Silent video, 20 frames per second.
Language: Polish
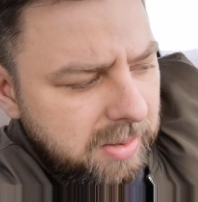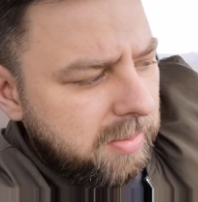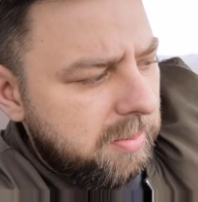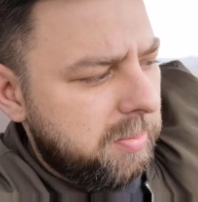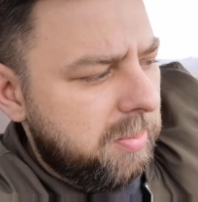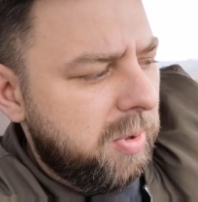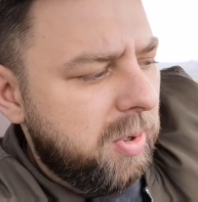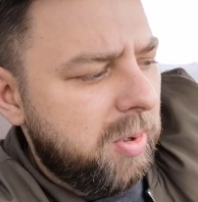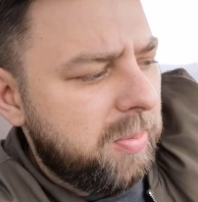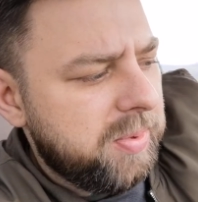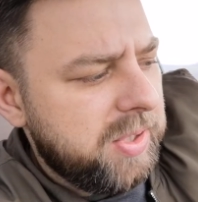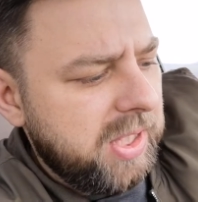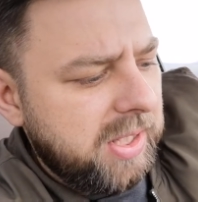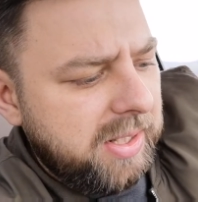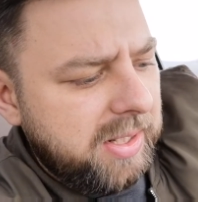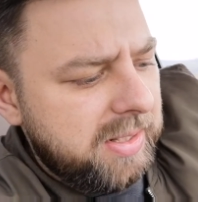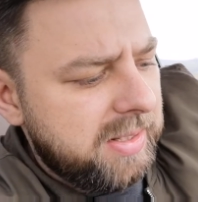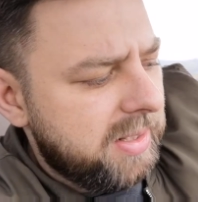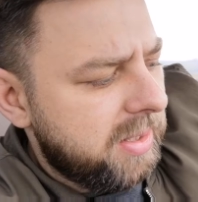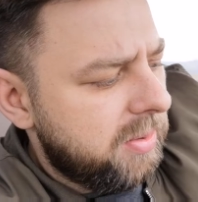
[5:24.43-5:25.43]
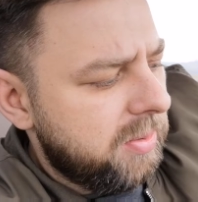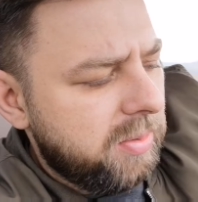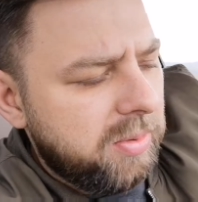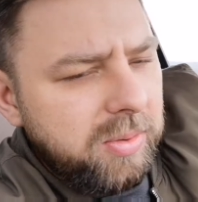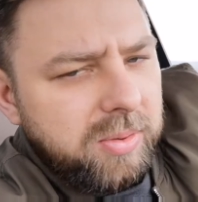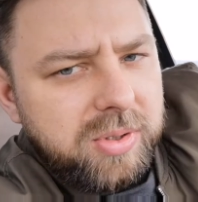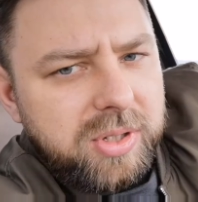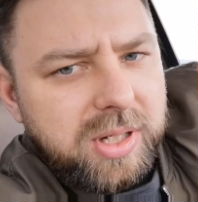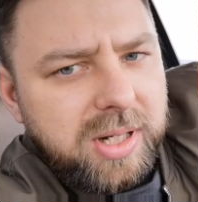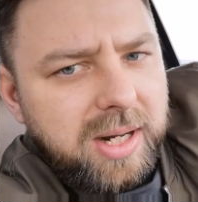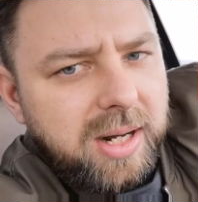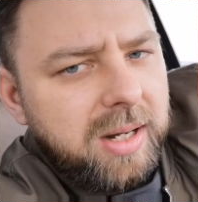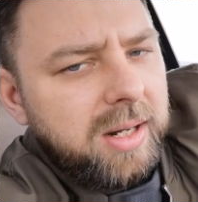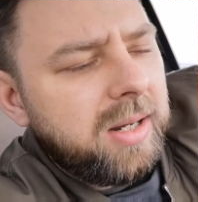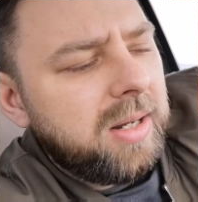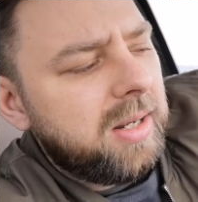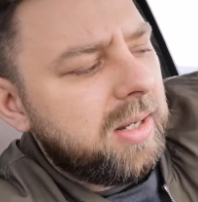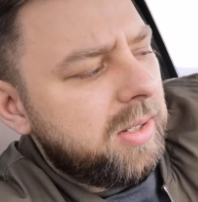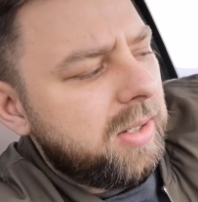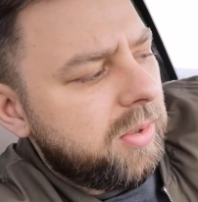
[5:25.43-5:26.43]
po przekręceniu kluczyka,
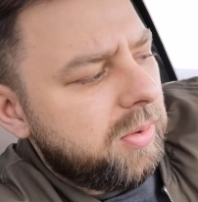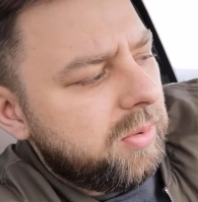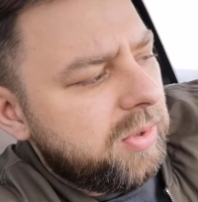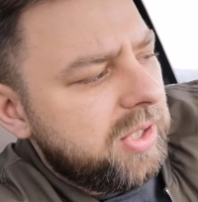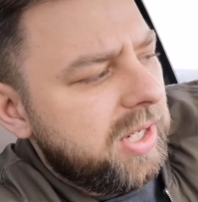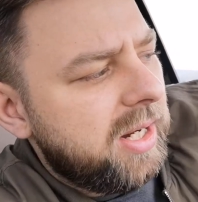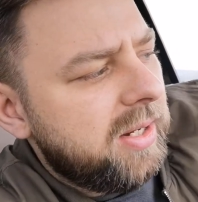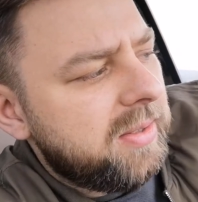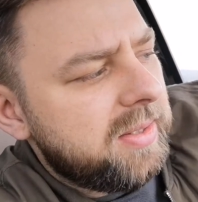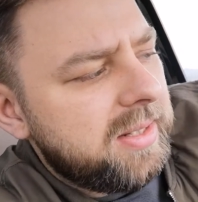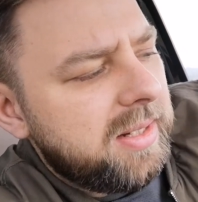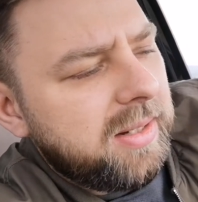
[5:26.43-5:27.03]
ruszając